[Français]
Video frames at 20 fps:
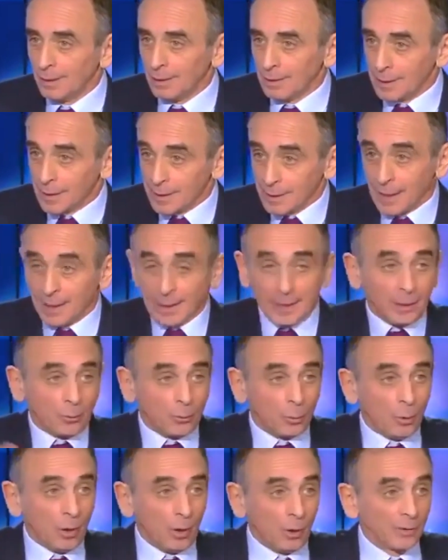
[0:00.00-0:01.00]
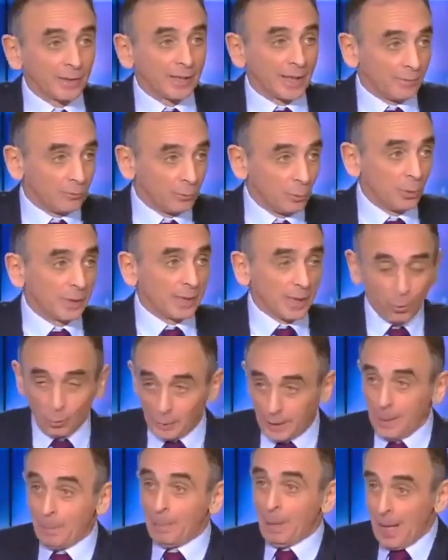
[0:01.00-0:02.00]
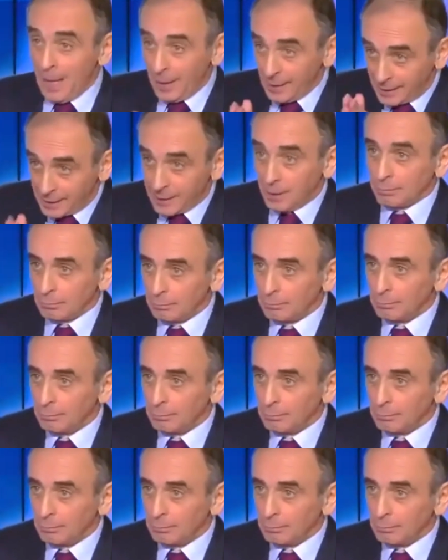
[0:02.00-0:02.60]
c'est ça, les, nos grandes avenues, c'est au départ ça.